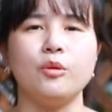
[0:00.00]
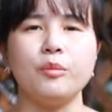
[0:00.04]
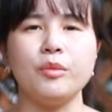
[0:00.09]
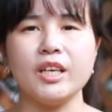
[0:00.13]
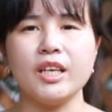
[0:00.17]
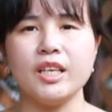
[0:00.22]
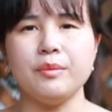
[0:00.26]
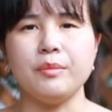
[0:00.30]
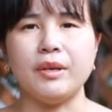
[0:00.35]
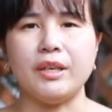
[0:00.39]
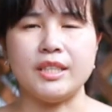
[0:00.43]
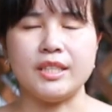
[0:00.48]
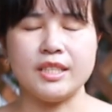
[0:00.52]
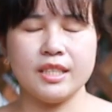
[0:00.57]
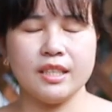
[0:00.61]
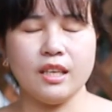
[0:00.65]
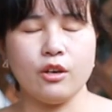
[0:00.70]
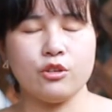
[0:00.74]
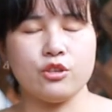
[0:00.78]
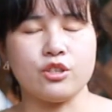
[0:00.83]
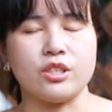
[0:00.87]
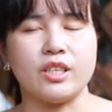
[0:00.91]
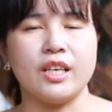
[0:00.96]
我们可以每7
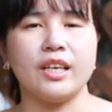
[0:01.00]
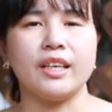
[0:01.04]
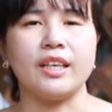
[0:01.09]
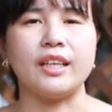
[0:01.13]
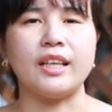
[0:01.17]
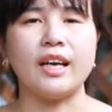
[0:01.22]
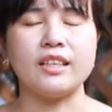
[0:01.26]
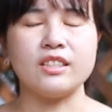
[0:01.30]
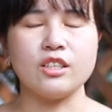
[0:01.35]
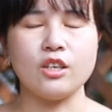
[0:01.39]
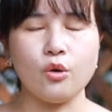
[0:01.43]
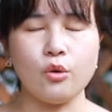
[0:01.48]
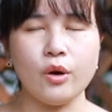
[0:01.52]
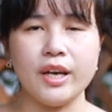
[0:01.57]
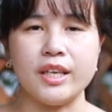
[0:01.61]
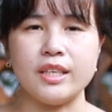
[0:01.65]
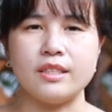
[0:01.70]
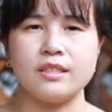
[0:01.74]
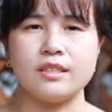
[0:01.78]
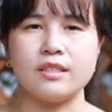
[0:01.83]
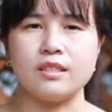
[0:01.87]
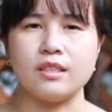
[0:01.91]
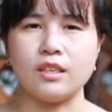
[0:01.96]
到10天给它浇灌
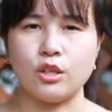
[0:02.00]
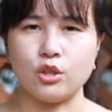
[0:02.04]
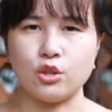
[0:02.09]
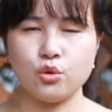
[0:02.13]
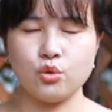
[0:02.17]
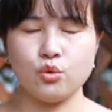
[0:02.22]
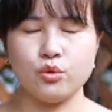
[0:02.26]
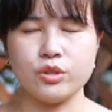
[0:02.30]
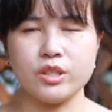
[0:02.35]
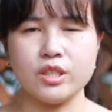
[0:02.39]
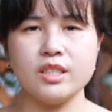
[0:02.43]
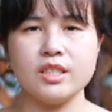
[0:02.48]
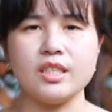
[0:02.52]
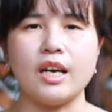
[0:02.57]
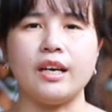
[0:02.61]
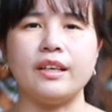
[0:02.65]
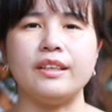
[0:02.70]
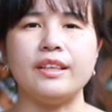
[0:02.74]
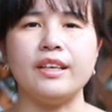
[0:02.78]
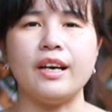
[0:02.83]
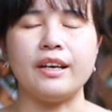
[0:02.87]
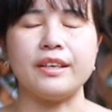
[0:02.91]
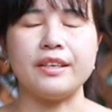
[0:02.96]
一次这个促生长
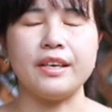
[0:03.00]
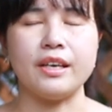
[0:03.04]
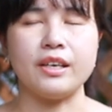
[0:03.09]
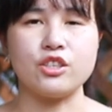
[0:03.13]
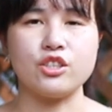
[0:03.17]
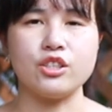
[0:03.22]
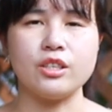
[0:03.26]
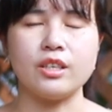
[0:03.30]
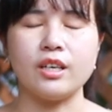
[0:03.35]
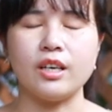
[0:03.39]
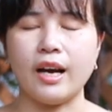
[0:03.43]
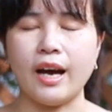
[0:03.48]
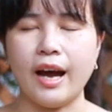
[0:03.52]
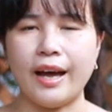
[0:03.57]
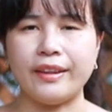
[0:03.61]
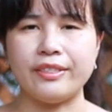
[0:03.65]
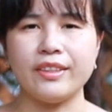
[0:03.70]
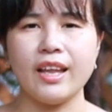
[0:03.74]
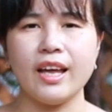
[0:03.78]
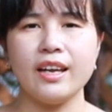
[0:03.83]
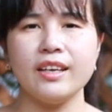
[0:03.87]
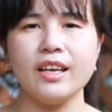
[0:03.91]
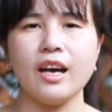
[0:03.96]
营养液，是一个含
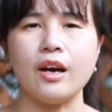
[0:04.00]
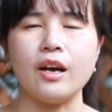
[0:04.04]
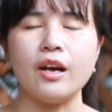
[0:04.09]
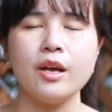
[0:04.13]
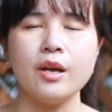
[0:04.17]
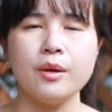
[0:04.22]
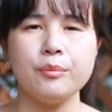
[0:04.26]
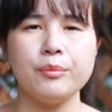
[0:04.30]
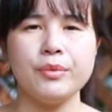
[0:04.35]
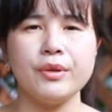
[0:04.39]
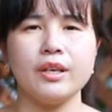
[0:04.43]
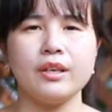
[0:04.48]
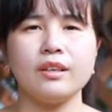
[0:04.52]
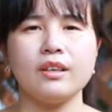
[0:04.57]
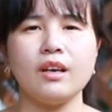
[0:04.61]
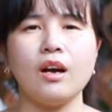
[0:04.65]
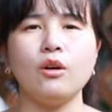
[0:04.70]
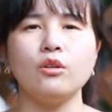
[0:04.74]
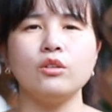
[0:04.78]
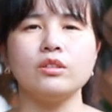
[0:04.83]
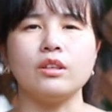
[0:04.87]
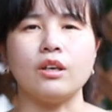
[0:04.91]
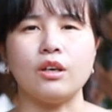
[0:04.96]
氮量偏
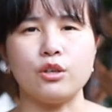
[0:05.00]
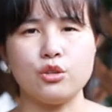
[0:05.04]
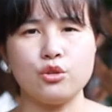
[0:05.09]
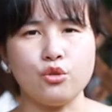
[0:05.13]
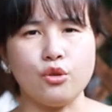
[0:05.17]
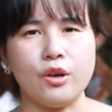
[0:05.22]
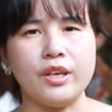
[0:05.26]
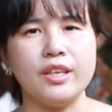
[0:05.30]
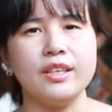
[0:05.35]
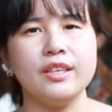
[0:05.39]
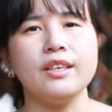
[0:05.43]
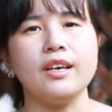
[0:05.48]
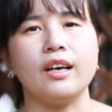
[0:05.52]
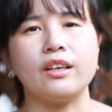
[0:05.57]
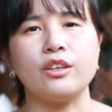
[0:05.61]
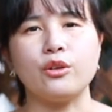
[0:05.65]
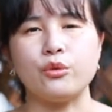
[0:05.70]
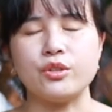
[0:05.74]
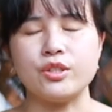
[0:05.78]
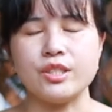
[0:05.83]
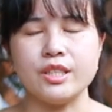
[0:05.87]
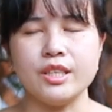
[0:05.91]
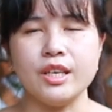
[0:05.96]
高的全营养
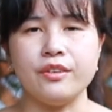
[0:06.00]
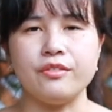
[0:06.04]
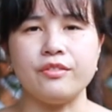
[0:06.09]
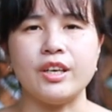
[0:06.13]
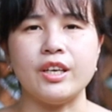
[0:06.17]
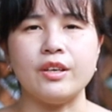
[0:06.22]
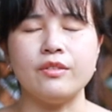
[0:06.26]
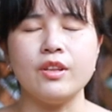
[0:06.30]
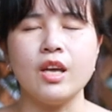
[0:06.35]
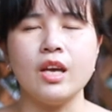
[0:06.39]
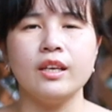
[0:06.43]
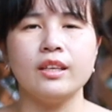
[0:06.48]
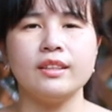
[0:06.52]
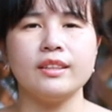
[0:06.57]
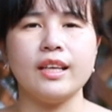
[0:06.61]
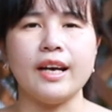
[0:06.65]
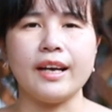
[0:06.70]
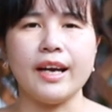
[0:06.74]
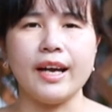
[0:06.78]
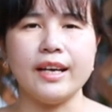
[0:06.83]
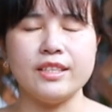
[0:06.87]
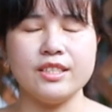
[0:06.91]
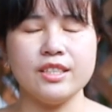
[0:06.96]
有机液肥，
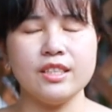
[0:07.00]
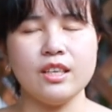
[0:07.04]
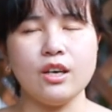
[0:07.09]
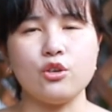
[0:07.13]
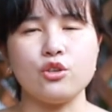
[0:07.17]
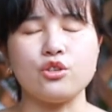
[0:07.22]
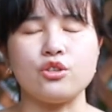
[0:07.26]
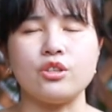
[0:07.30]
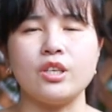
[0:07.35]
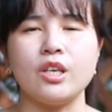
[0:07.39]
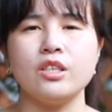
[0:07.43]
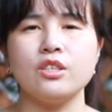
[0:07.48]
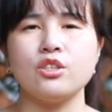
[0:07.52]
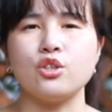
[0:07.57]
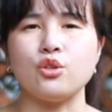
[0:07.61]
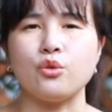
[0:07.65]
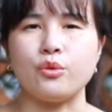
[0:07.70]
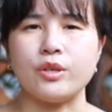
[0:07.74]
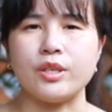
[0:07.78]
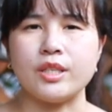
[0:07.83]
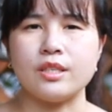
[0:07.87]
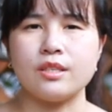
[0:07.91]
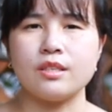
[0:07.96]
大概7到10天使
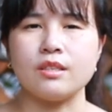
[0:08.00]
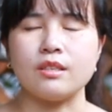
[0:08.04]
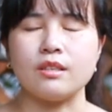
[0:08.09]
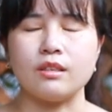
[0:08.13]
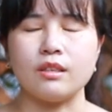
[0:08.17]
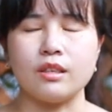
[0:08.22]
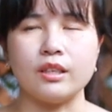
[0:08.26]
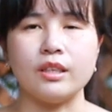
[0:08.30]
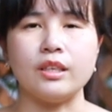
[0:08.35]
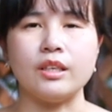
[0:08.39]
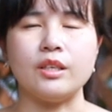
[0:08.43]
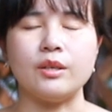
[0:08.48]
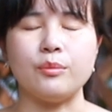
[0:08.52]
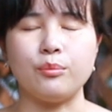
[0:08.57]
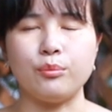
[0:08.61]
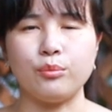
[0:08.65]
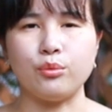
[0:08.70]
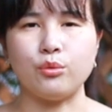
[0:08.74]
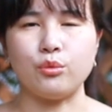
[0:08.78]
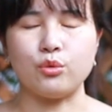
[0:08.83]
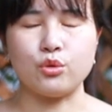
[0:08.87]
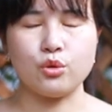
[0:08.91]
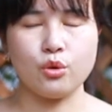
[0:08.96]
用一次，可以
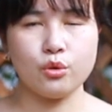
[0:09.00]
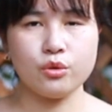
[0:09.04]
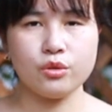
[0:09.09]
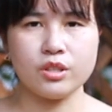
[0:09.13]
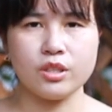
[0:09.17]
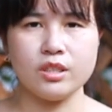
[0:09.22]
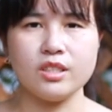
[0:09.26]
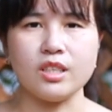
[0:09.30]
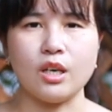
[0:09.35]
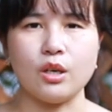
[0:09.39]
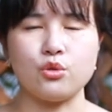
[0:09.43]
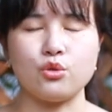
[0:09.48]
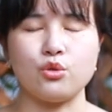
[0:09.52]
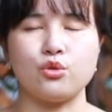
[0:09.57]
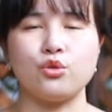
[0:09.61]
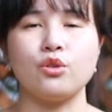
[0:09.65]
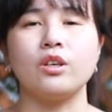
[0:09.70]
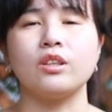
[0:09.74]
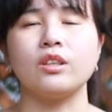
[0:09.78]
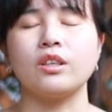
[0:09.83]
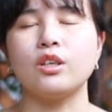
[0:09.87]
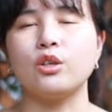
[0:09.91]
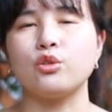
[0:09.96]
补充生长所需
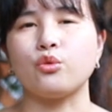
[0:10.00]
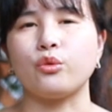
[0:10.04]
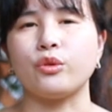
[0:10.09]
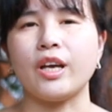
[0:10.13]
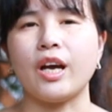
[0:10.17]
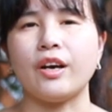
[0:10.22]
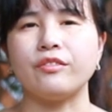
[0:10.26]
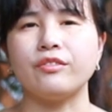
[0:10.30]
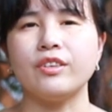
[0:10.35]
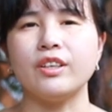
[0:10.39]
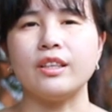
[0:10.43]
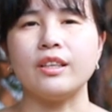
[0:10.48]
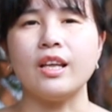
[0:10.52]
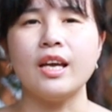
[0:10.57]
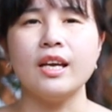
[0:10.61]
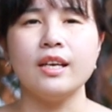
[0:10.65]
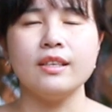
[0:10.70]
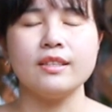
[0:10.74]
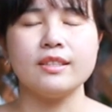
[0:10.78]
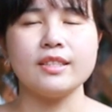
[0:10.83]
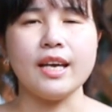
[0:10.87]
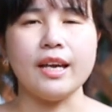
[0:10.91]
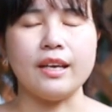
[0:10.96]
要的各种养分。
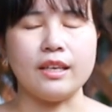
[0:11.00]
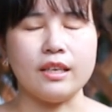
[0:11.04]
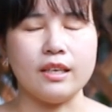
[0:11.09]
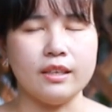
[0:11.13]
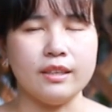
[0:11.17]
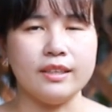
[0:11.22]
在